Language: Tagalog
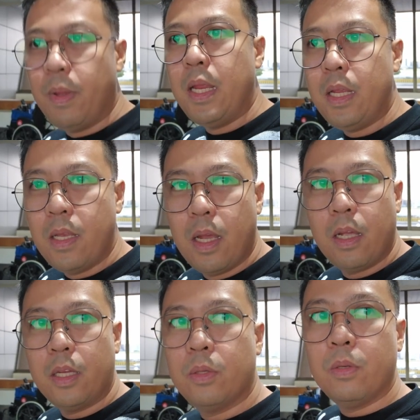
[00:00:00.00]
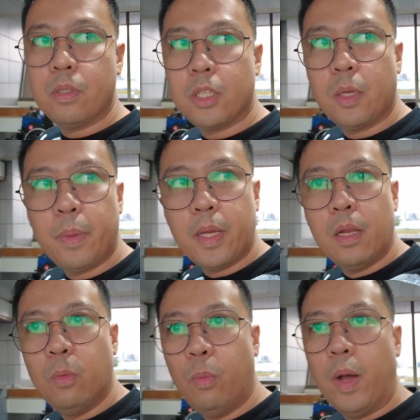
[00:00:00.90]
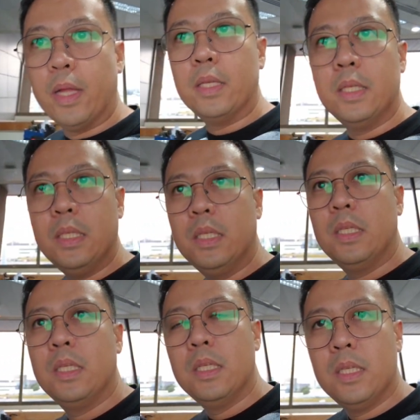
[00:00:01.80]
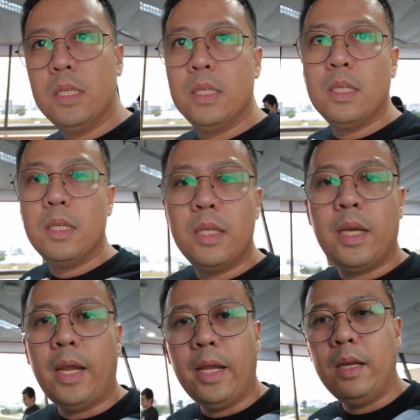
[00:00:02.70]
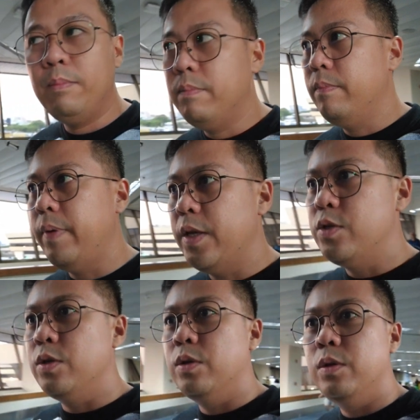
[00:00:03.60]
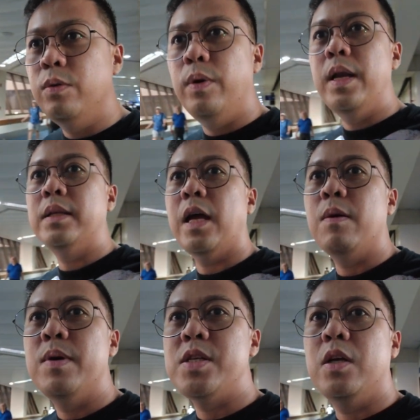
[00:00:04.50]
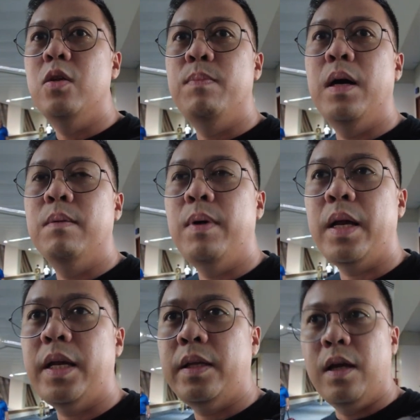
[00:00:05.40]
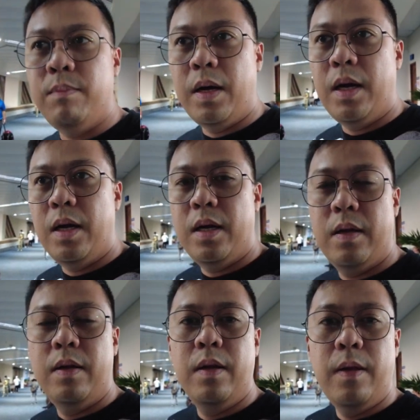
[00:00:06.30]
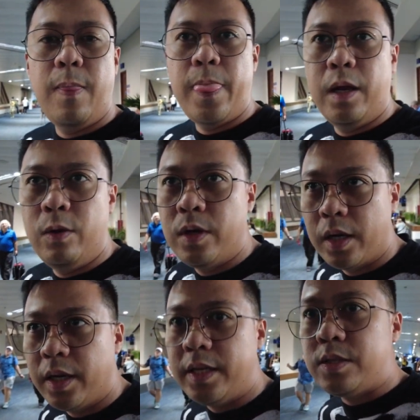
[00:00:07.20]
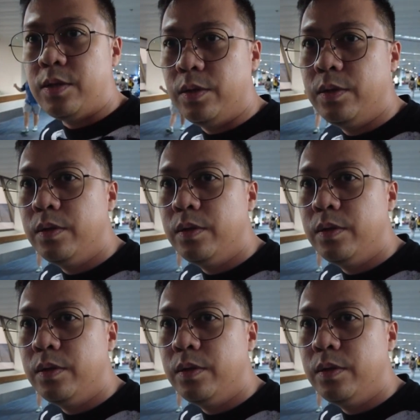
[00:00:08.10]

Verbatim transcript: Maliit lang itong Terminal 1 and medyo wala tayong masyado pang makikita ang mga lugar guys no.